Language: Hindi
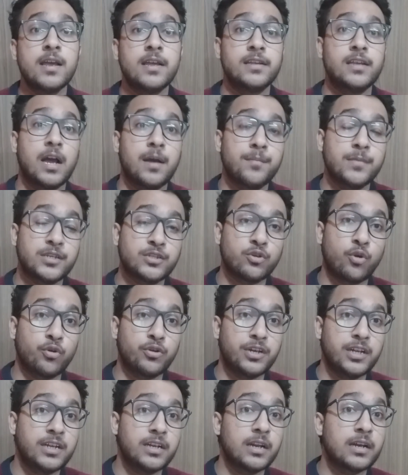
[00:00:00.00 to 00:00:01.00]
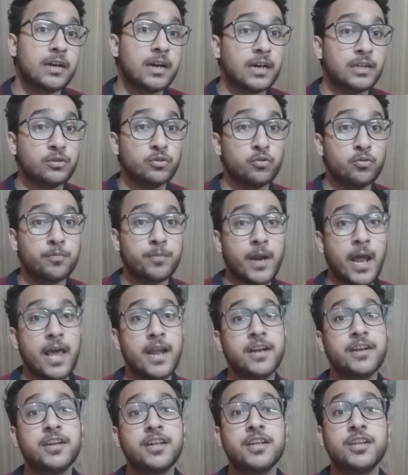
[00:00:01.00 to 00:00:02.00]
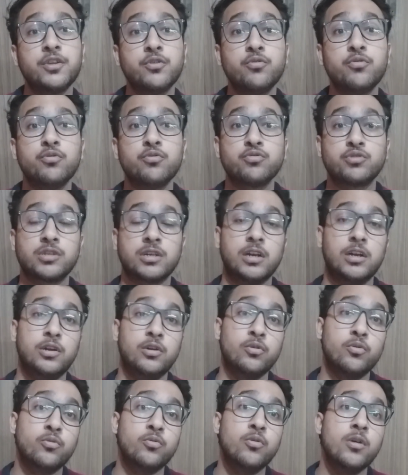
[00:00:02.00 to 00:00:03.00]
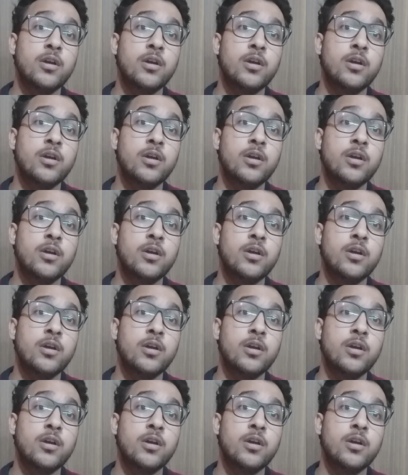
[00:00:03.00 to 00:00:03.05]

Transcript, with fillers: यहाँ मैं सॉर्टिंग लगा दूँ प्रायोरिटी क्यू यूज़ कर लूँ